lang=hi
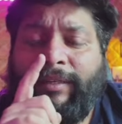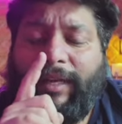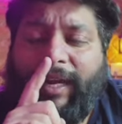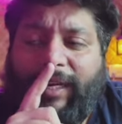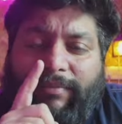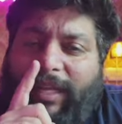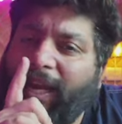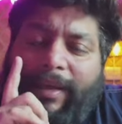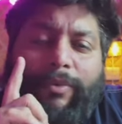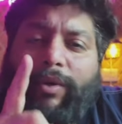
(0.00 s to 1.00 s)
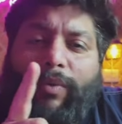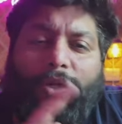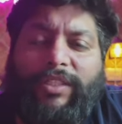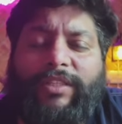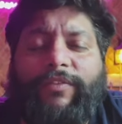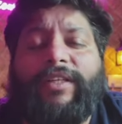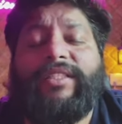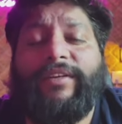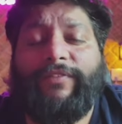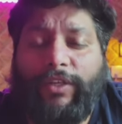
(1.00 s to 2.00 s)
एंड आई एम गोना वॉच दिस फर्स्ट
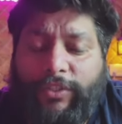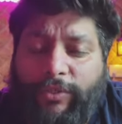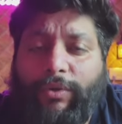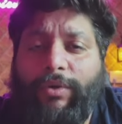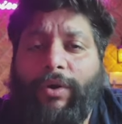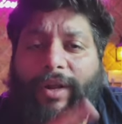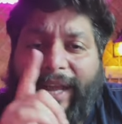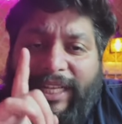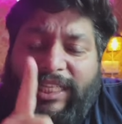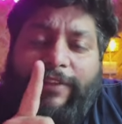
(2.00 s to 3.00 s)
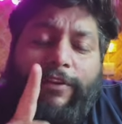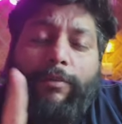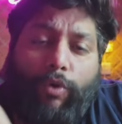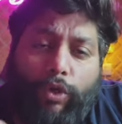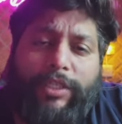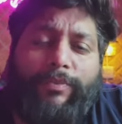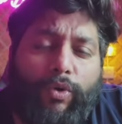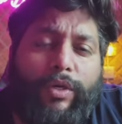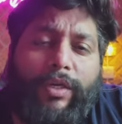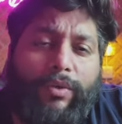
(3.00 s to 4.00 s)
डे फर्स्ट शो और ऐसी फिल्मों को
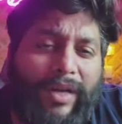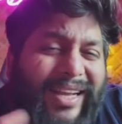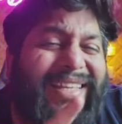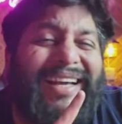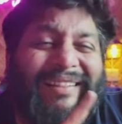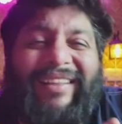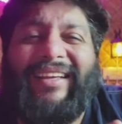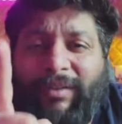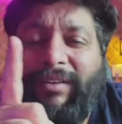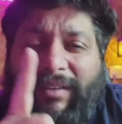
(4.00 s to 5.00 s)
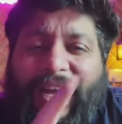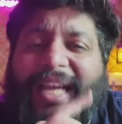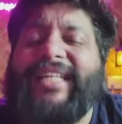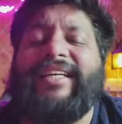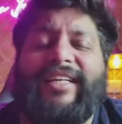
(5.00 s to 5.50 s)
सपोर्ट करो ना कि गंदगी लाइक शेयर एंड